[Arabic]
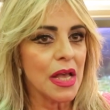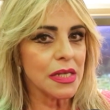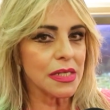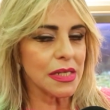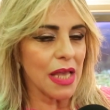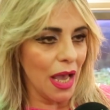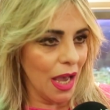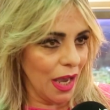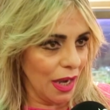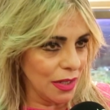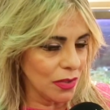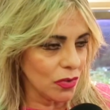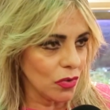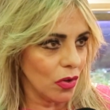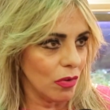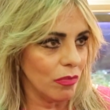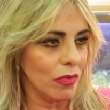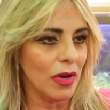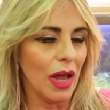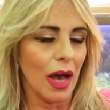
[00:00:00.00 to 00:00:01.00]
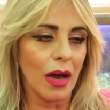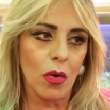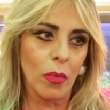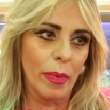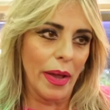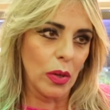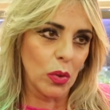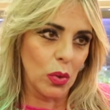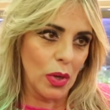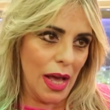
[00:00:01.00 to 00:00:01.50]
صحة عيدكم
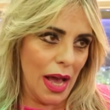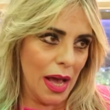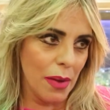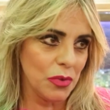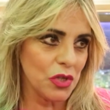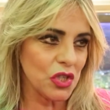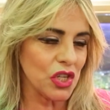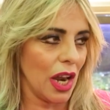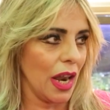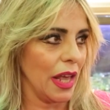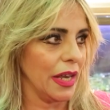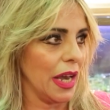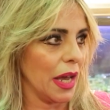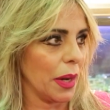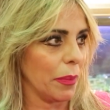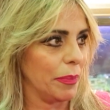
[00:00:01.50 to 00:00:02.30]
والعقبة لكل عام إن شاء الله يا